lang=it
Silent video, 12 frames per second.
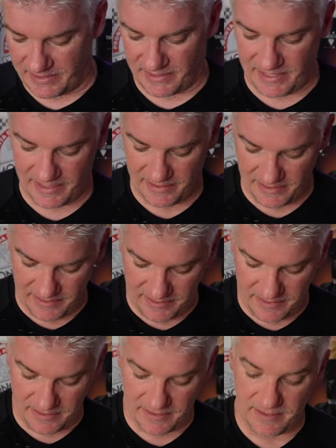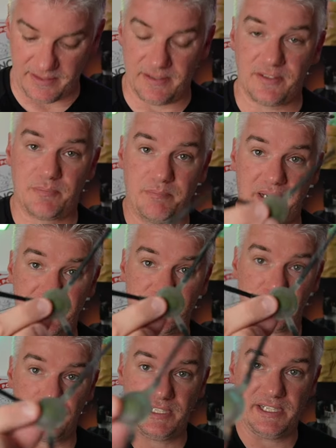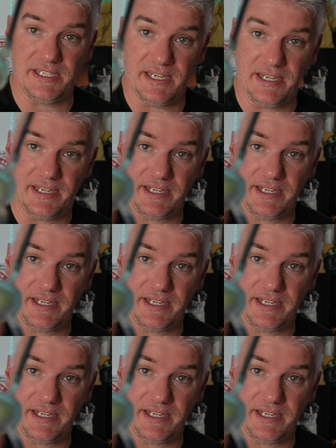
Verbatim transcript: le eh, spazzoline,